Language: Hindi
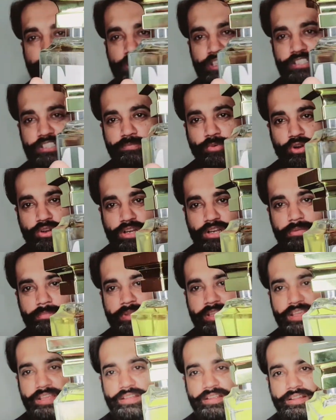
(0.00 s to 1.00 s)
इस बॉटल
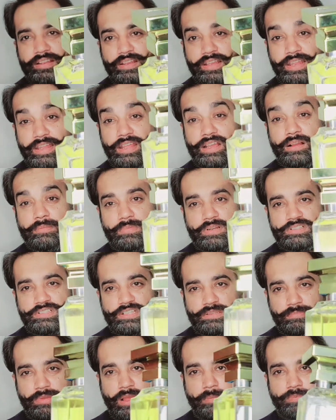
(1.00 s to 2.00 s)
में लेने का
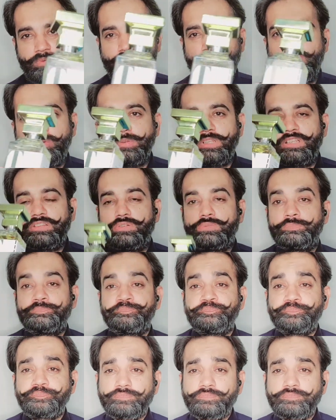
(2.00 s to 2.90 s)
मकसद मैं आप लोगों को बताता हूँ